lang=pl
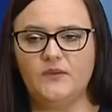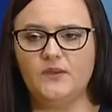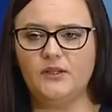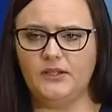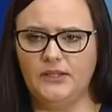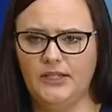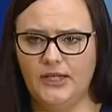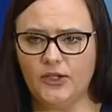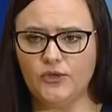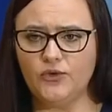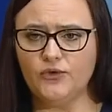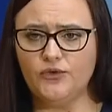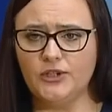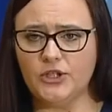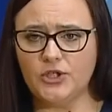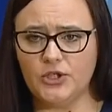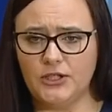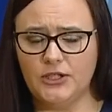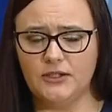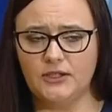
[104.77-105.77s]
jak
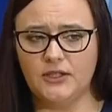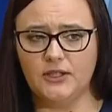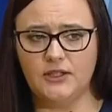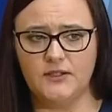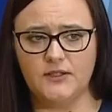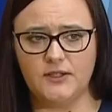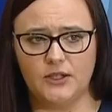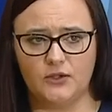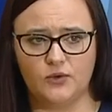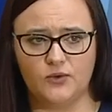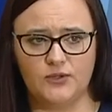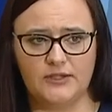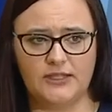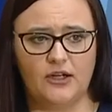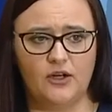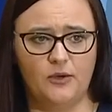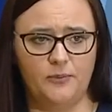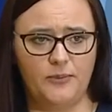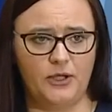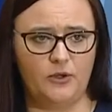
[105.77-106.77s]
również innych
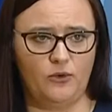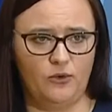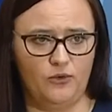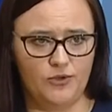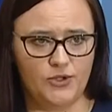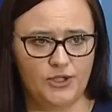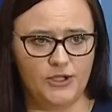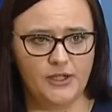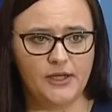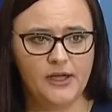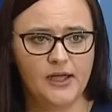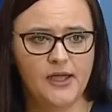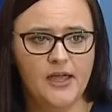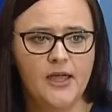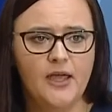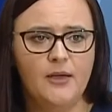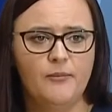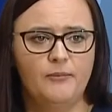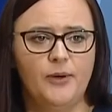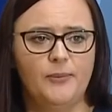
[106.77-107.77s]
instytucjach opiekuńczych,
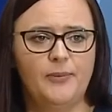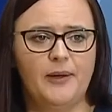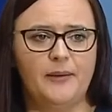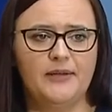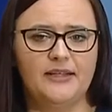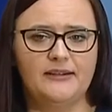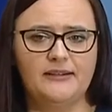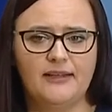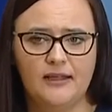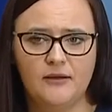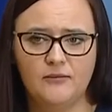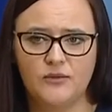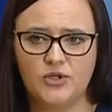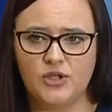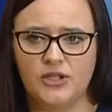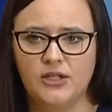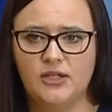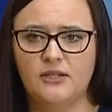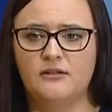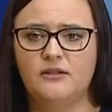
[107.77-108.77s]
bo pamiętajmy,
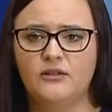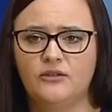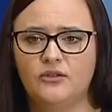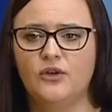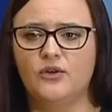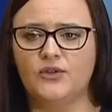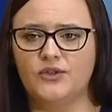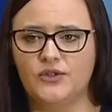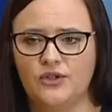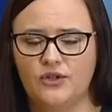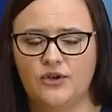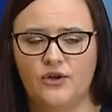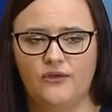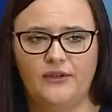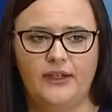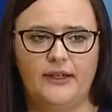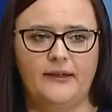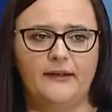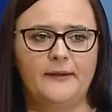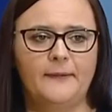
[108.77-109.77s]
że nie tylko
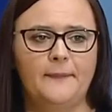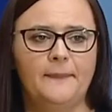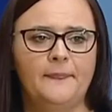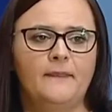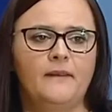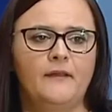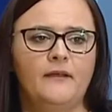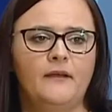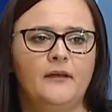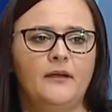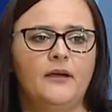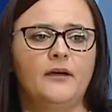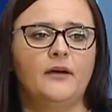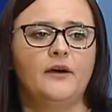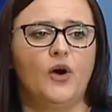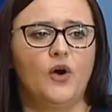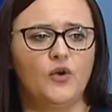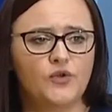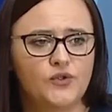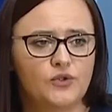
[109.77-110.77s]
zdrowie
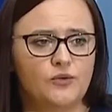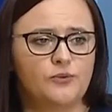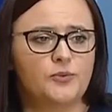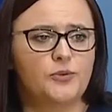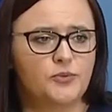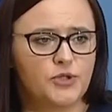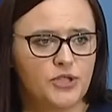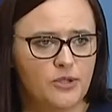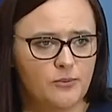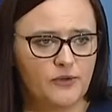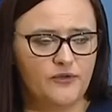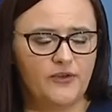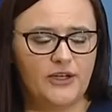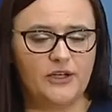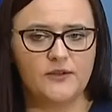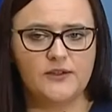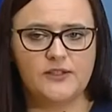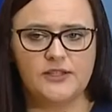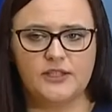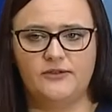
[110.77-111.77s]
osób
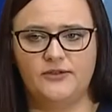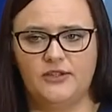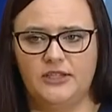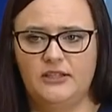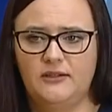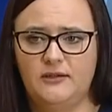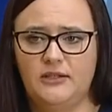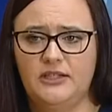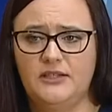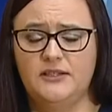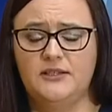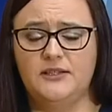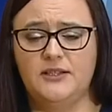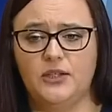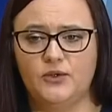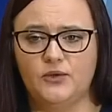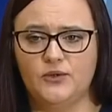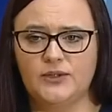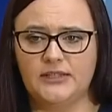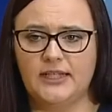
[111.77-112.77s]
przebywających w tych
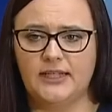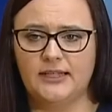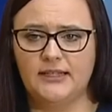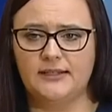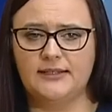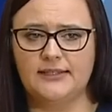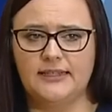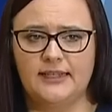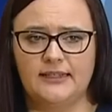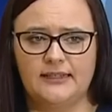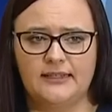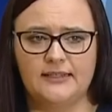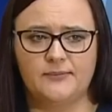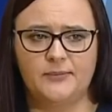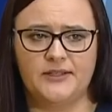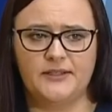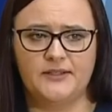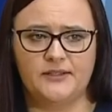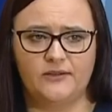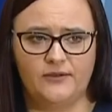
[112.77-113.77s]
instytucjach jest dla nas
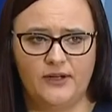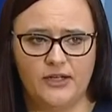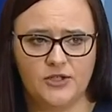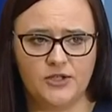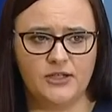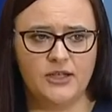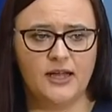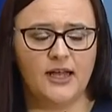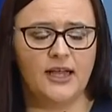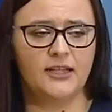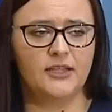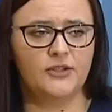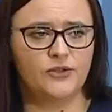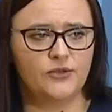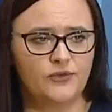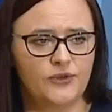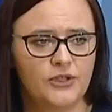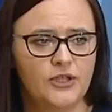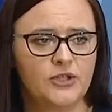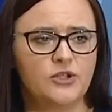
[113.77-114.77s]
bardzo ważne, ale
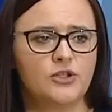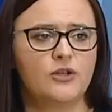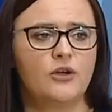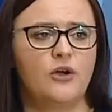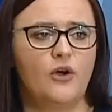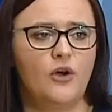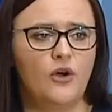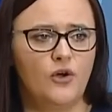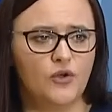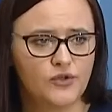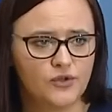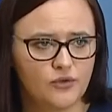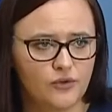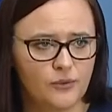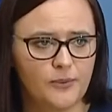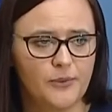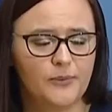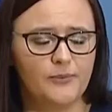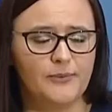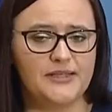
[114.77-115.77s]
również
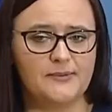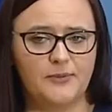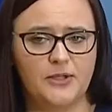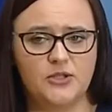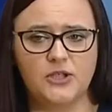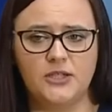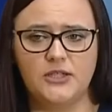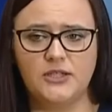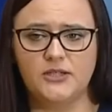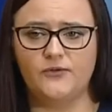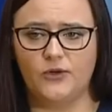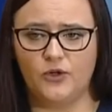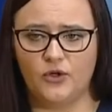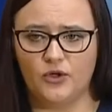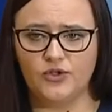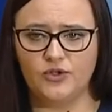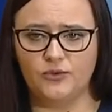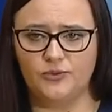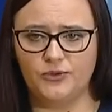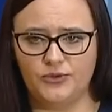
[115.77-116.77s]
osób, bezpieczeństwo
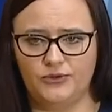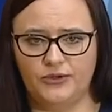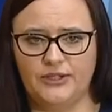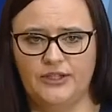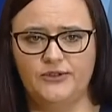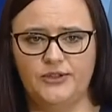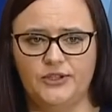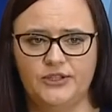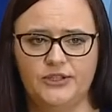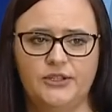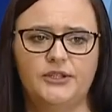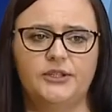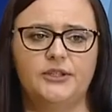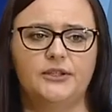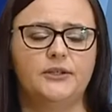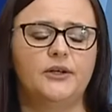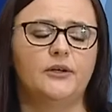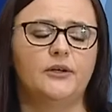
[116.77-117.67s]
osób, które w tych